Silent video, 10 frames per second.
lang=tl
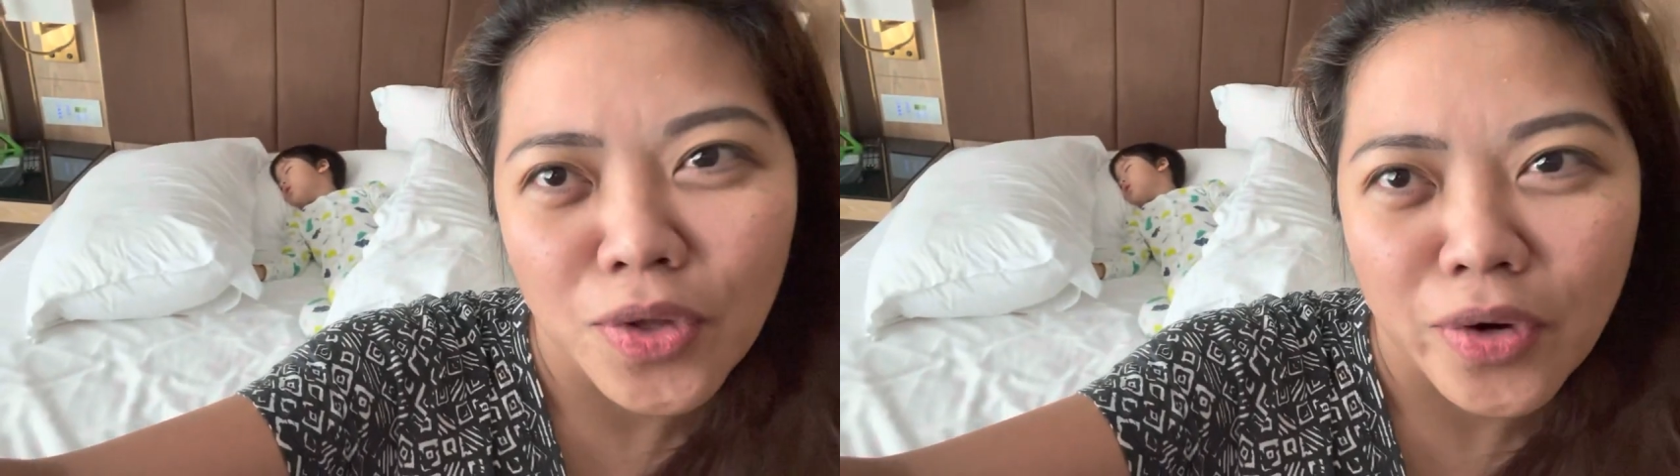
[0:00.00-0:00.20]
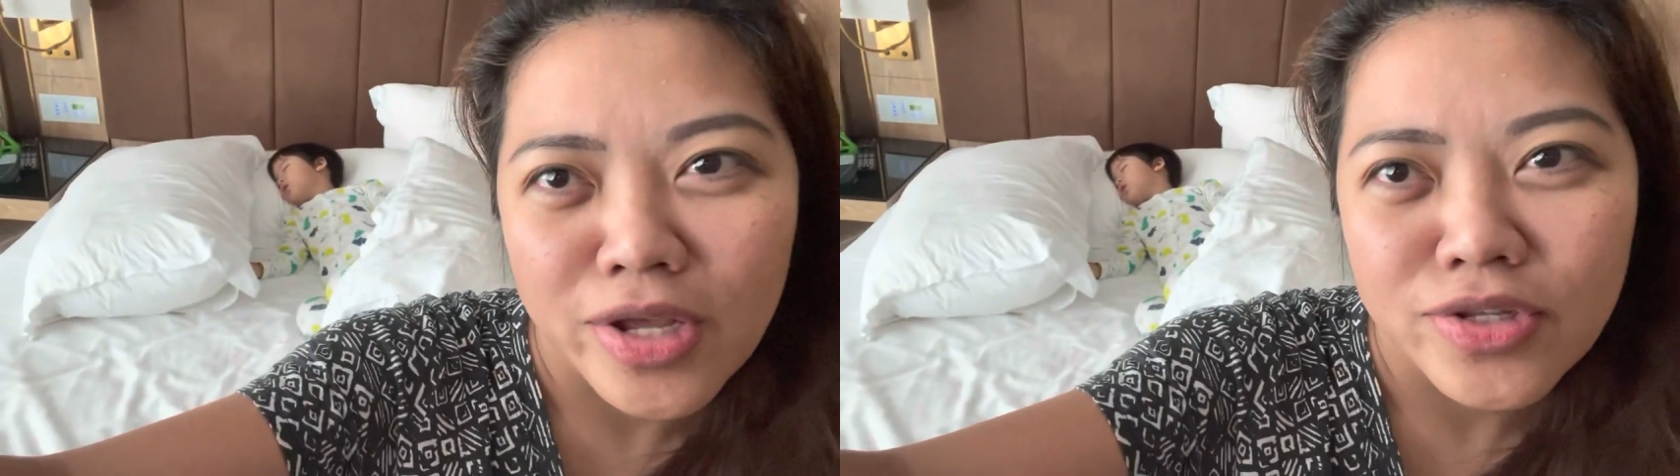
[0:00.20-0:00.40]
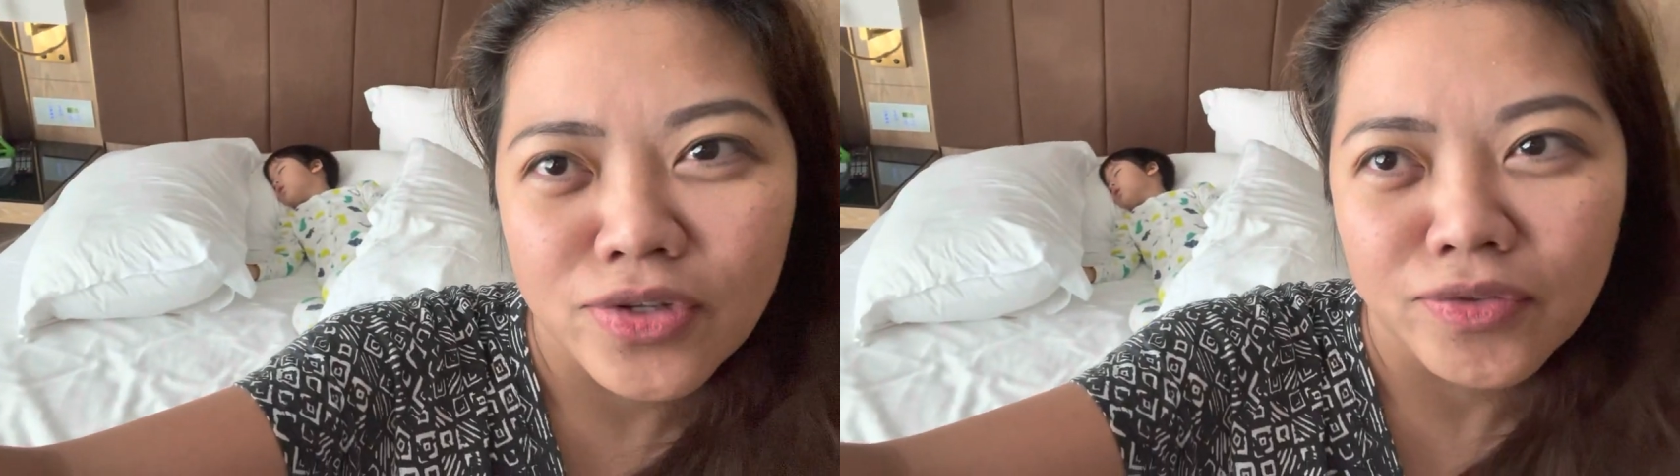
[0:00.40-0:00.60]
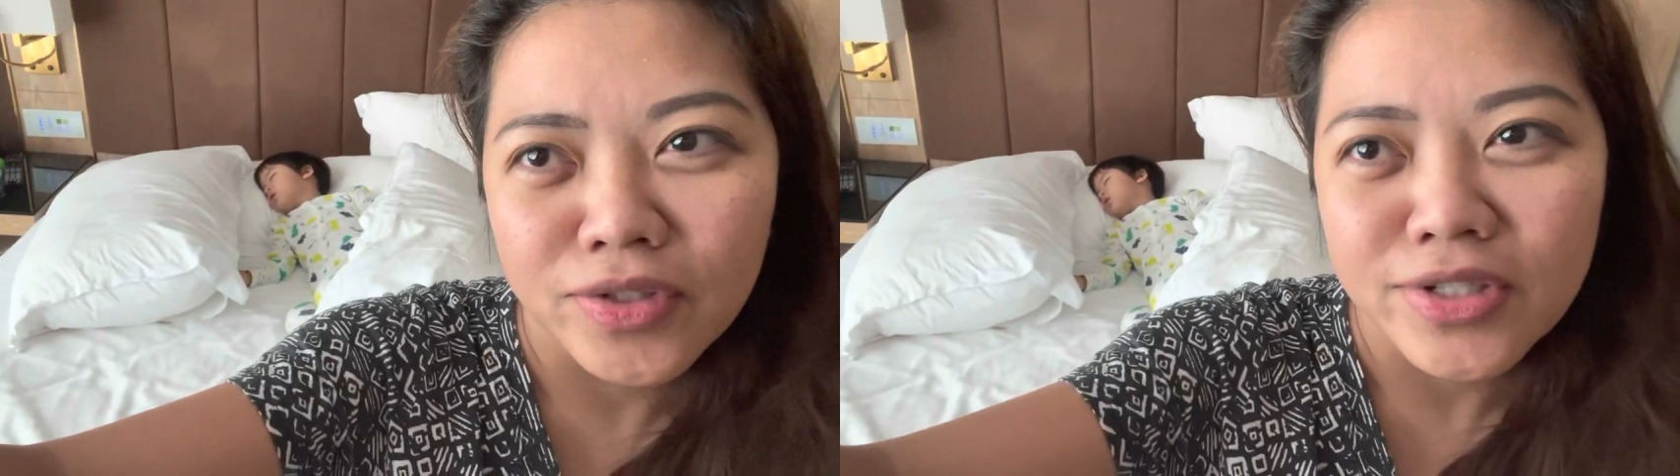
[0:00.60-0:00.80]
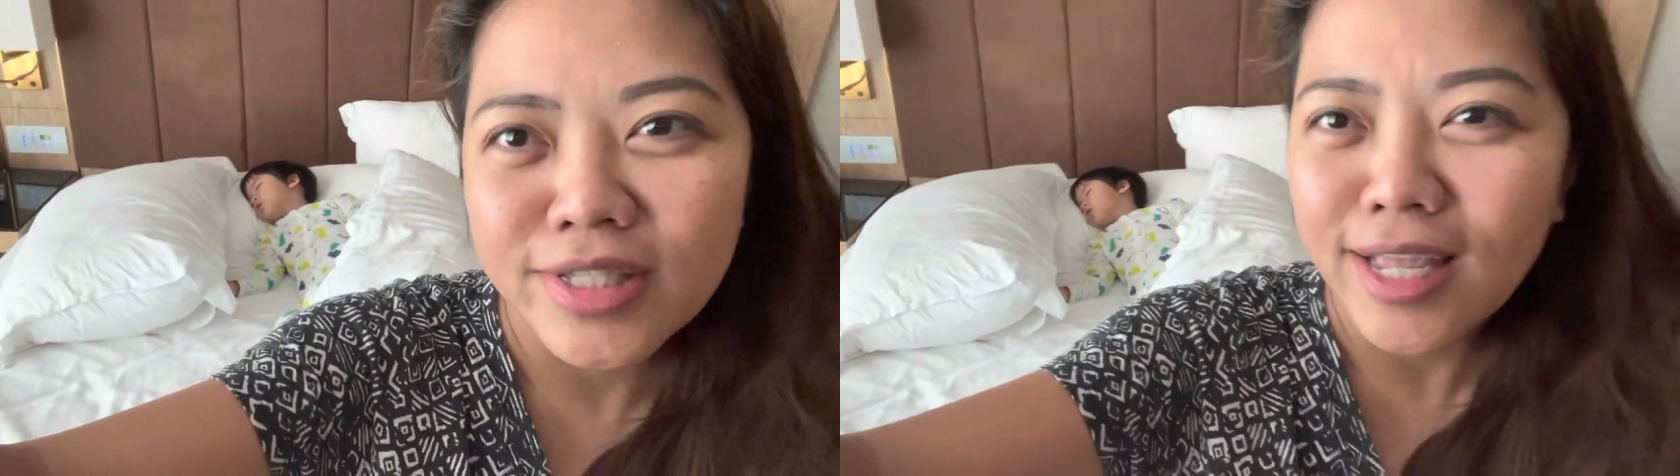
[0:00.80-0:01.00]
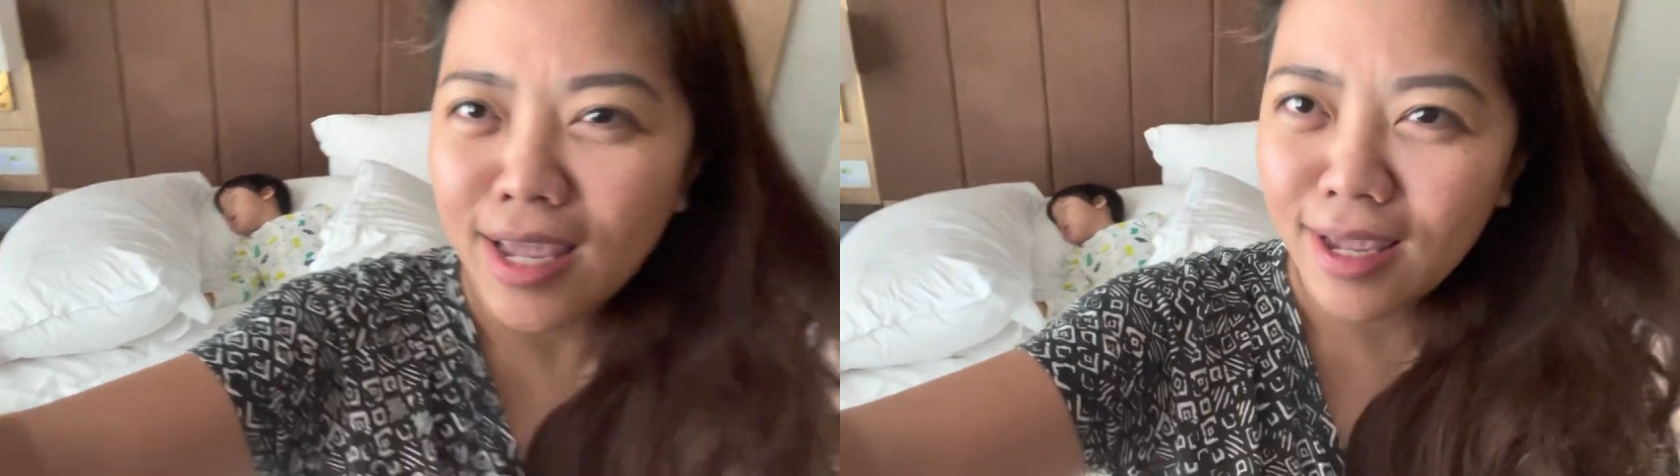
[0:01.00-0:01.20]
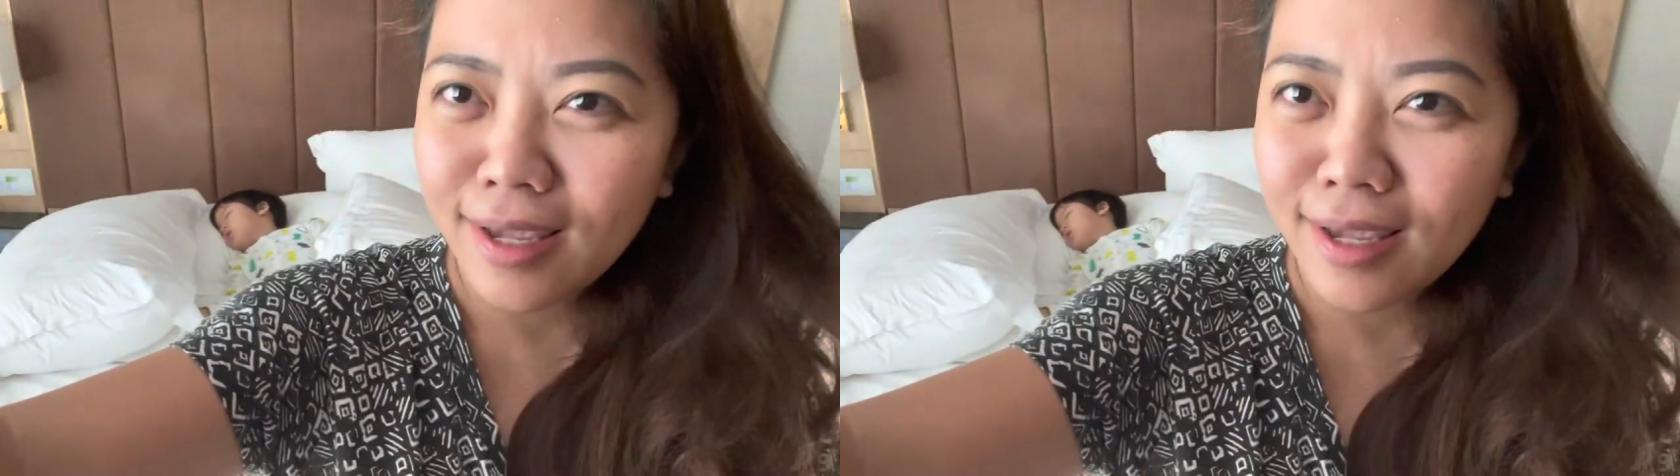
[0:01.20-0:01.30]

the rest of our stay.